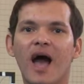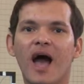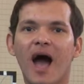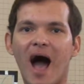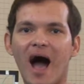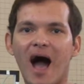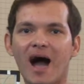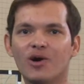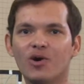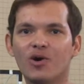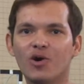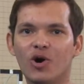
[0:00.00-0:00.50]

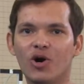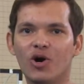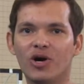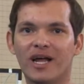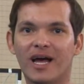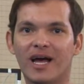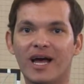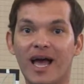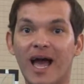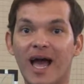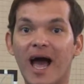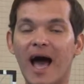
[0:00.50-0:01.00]

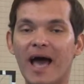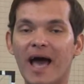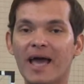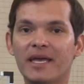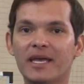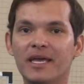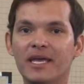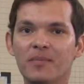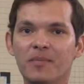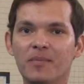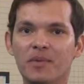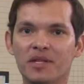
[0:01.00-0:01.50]
Agora, a
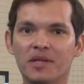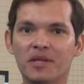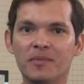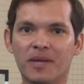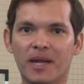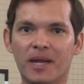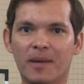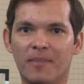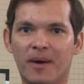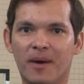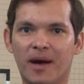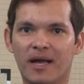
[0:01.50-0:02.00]
equipe se
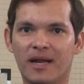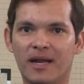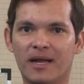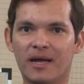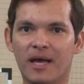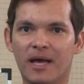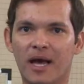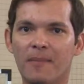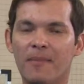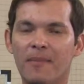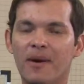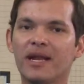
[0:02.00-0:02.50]
prepara
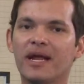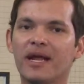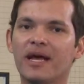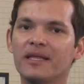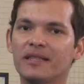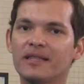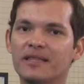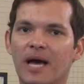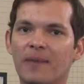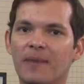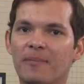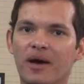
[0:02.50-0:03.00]
para a
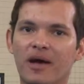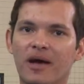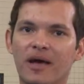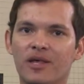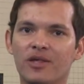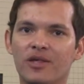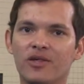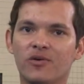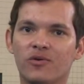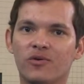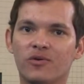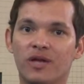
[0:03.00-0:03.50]
etapa
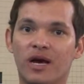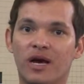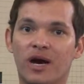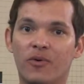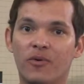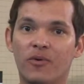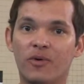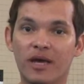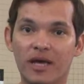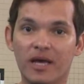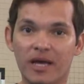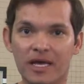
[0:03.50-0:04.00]

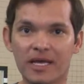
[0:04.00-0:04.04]
regional,